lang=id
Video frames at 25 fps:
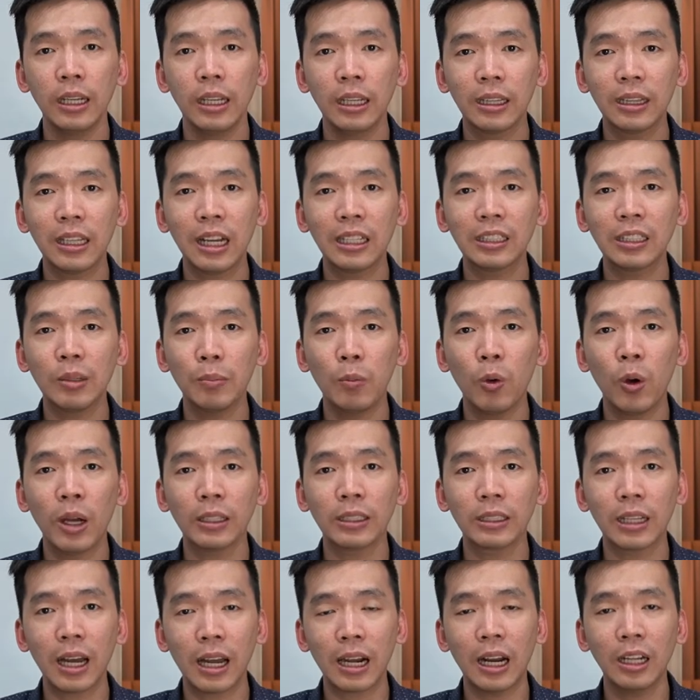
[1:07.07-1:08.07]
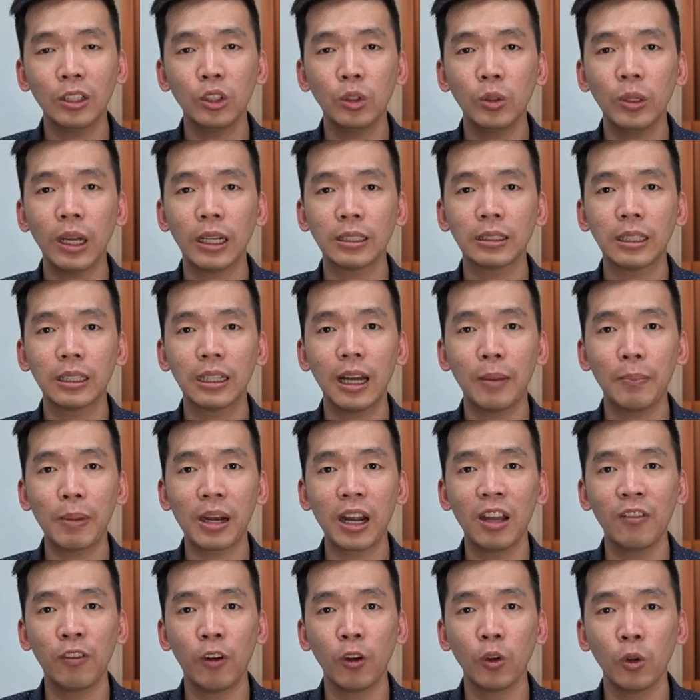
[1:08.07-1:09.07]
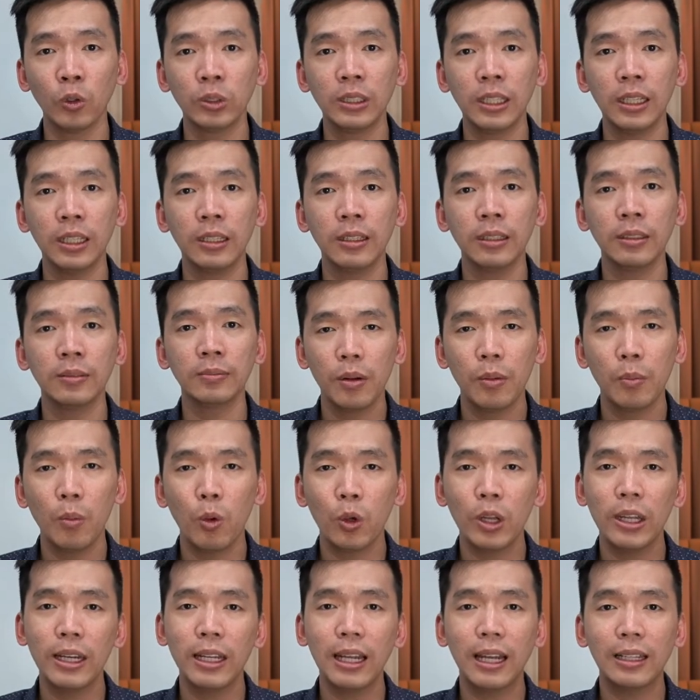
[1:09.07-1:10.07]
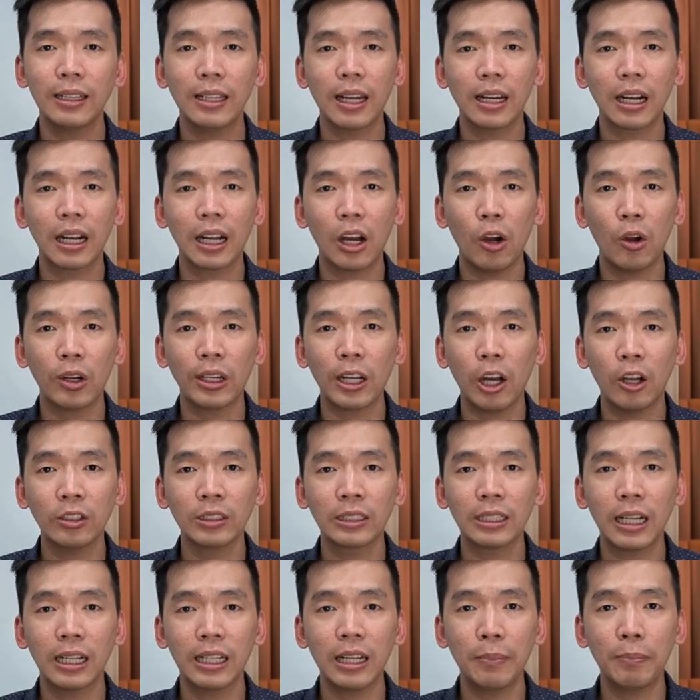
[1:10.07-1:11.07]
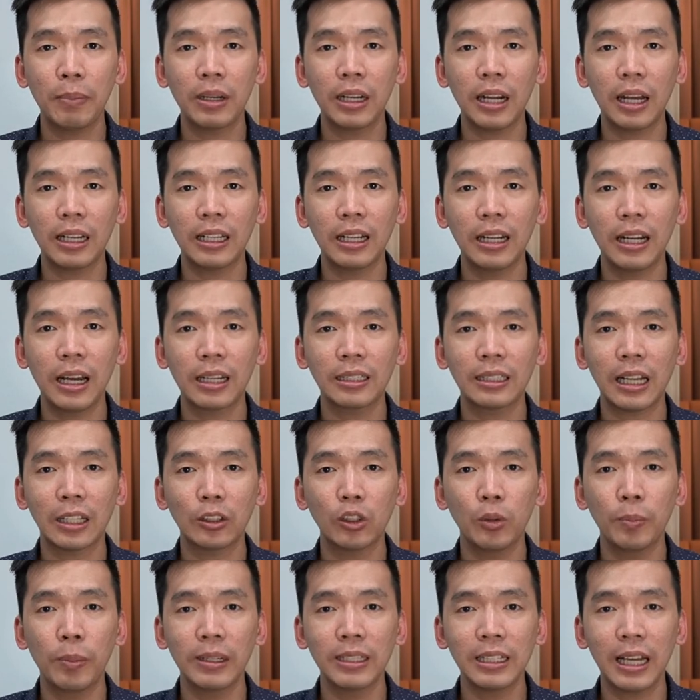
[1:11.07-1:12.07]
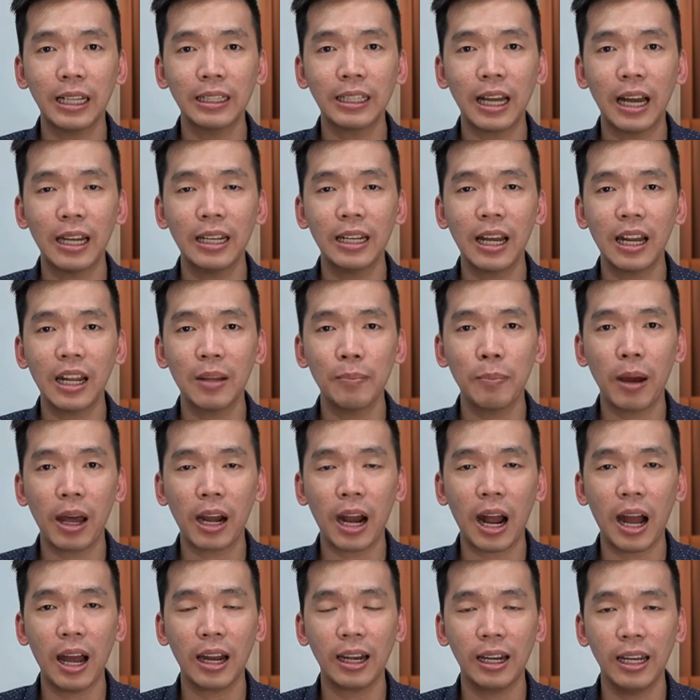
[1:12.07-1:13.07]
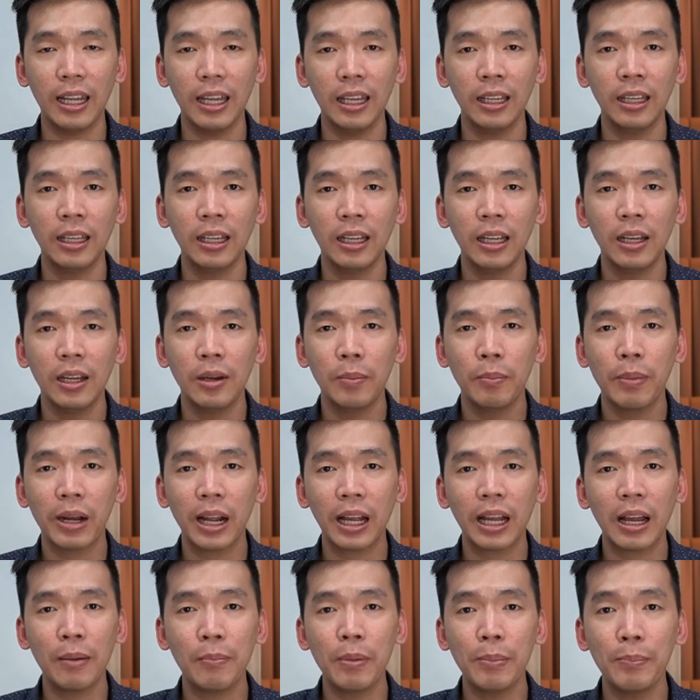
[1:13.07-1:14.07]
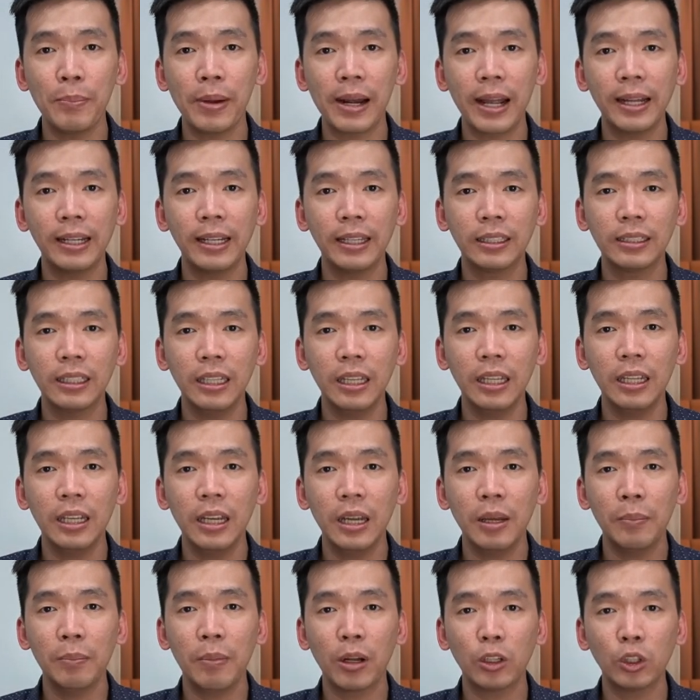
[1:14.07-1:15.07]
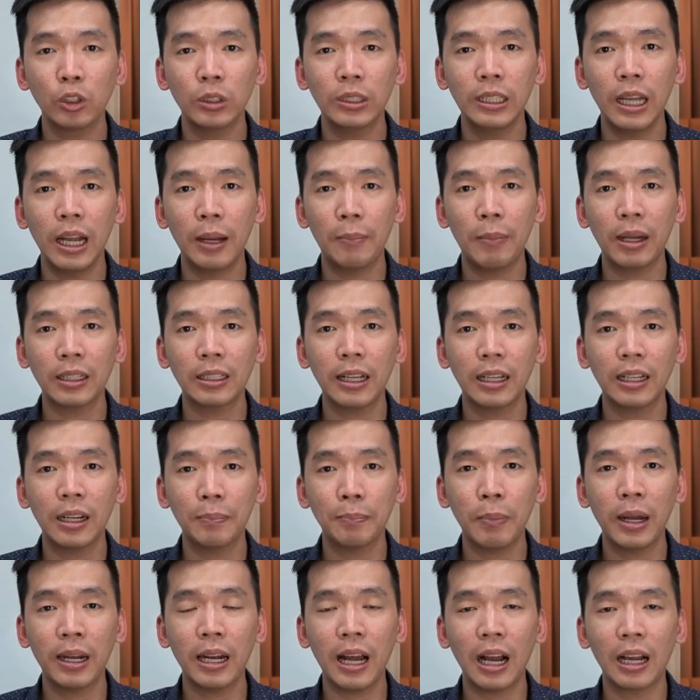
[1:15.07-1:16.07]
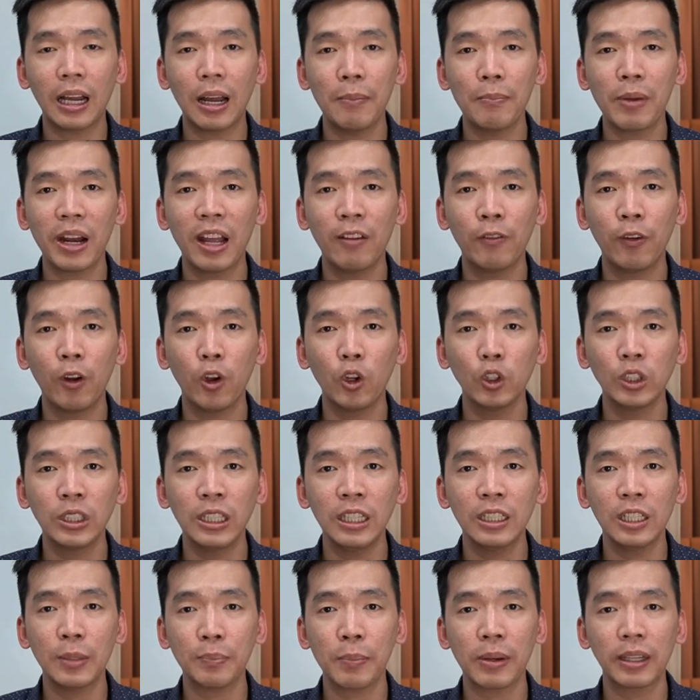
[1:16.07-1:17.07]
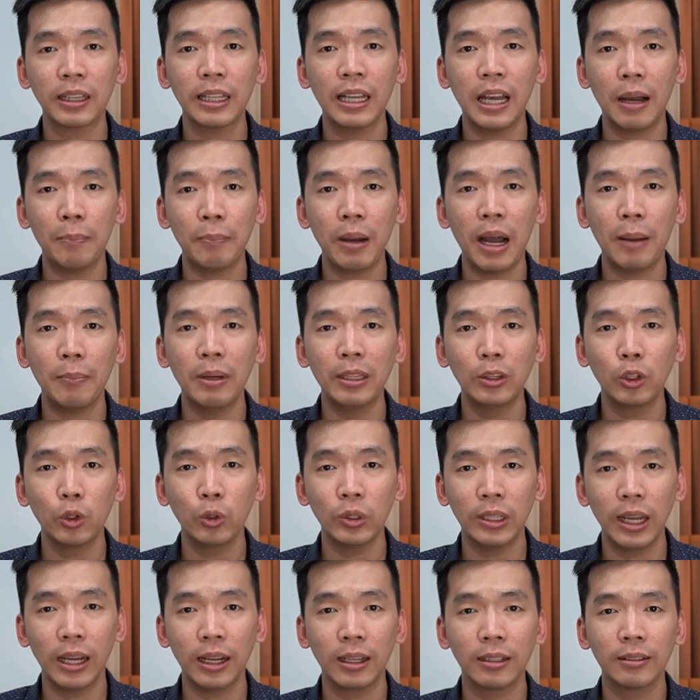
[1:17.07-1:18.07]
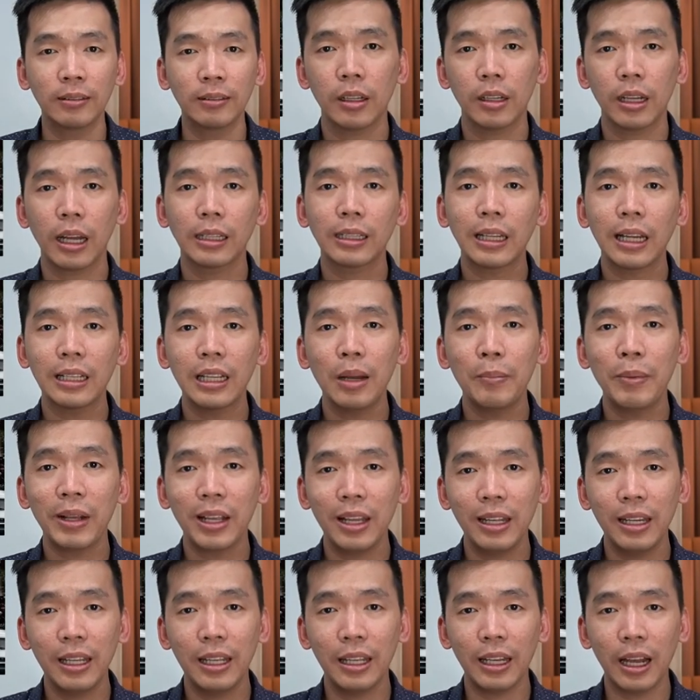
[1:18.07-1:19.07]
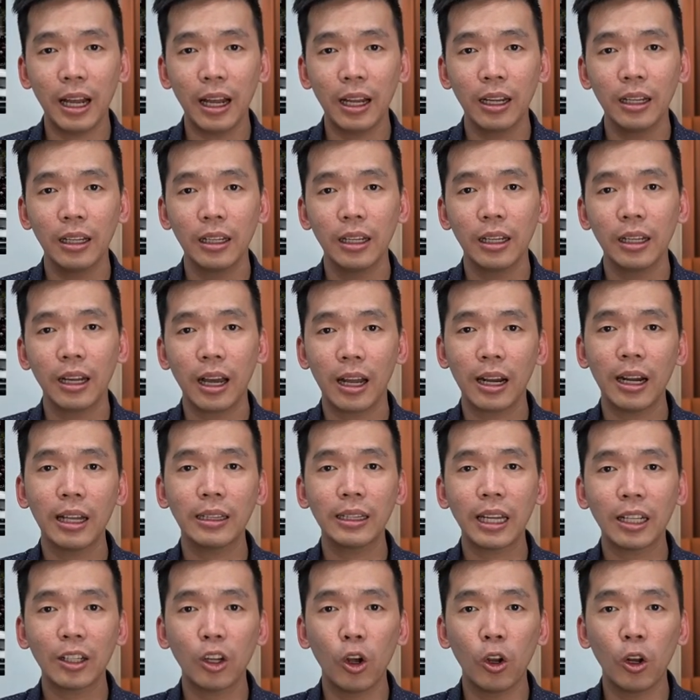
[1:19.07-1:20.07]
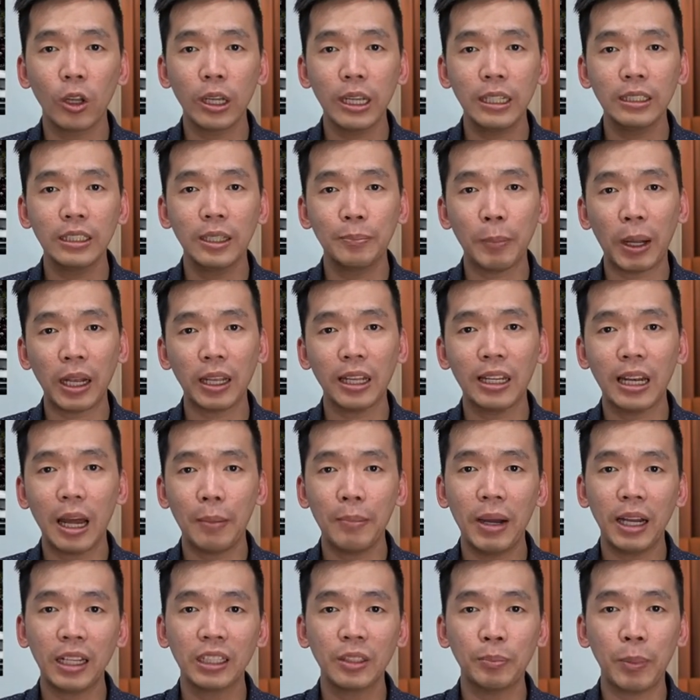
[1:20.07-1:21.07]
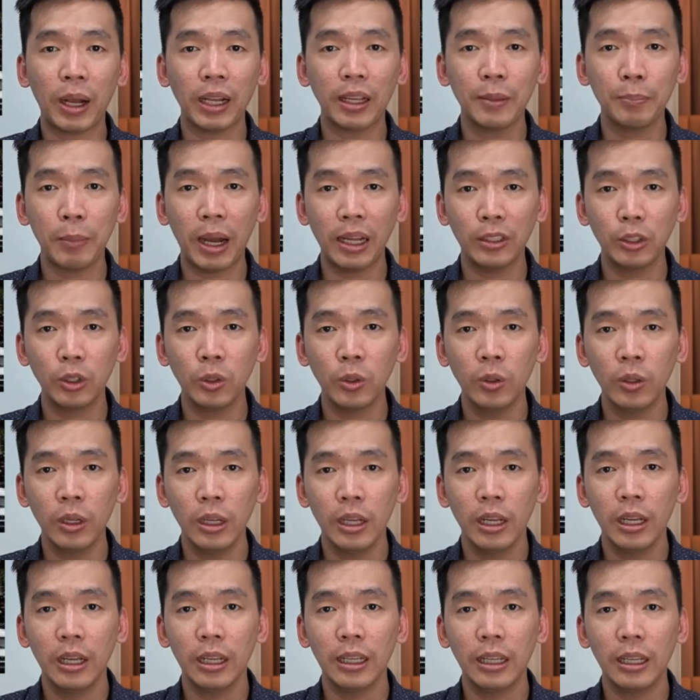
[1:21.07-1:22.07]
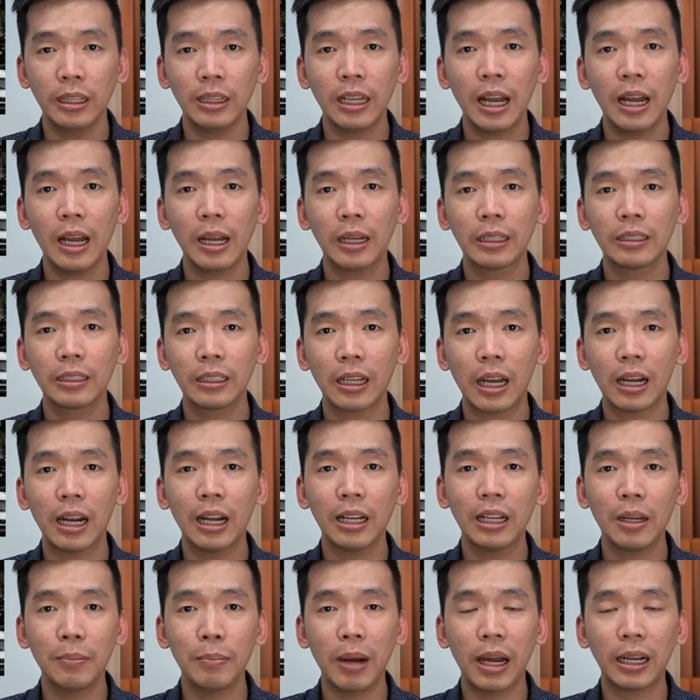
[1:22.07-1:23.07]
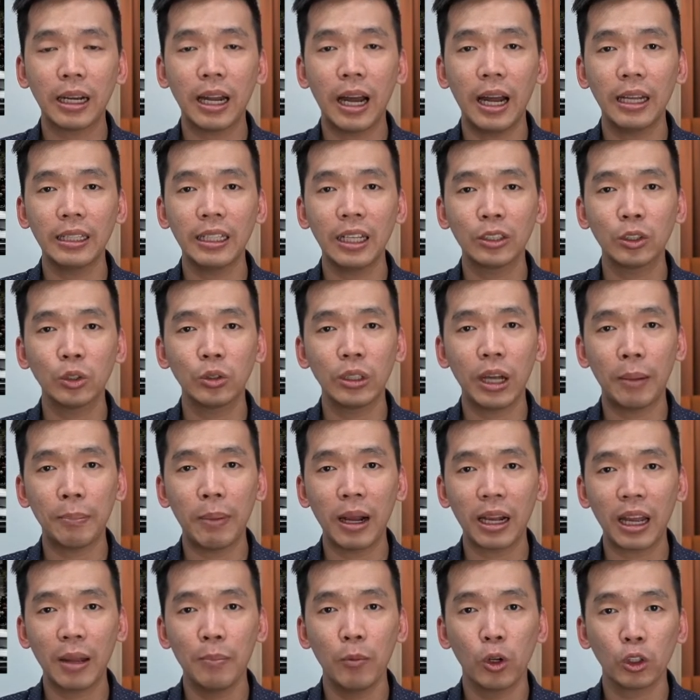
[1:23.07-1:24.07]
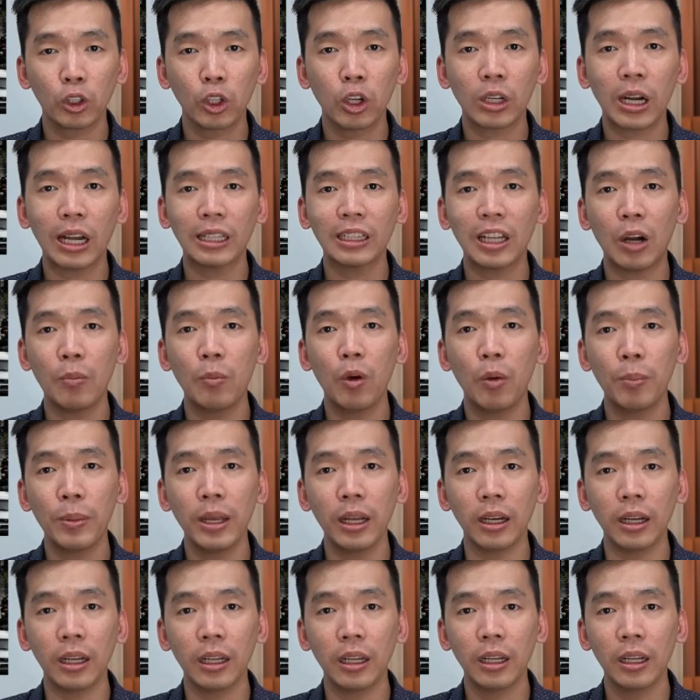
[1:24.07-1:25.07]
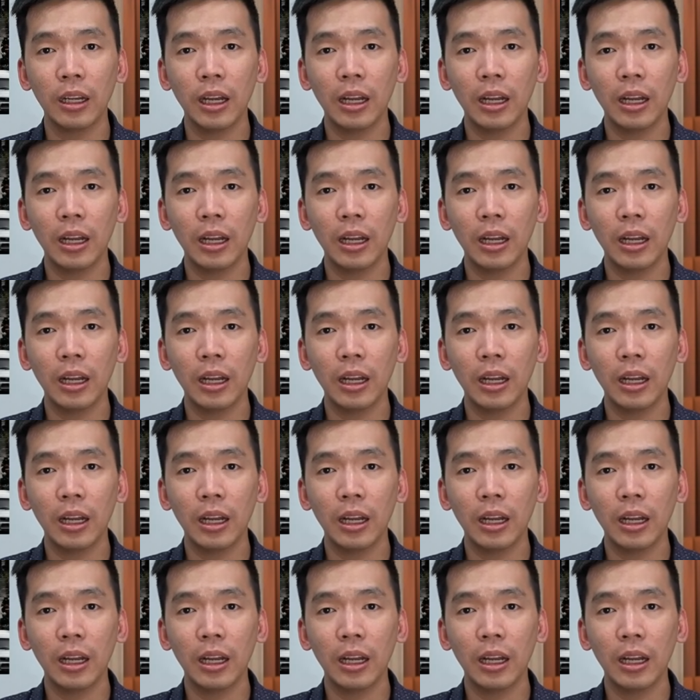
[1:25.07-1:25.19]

Kita semua sekarang juga sedang berevolusi. Mungkin di antara kawan-kawan sekalian pernah dengar satu pernyataan dari para ahli. Mereka memprediksi manusia masa depan akan berevolusi seperti apa bentuknya. Katanya begini ya, karena teknologi semakin lama semakin maju, kita sekarang kemana aja sudah pakai motor atau mobil.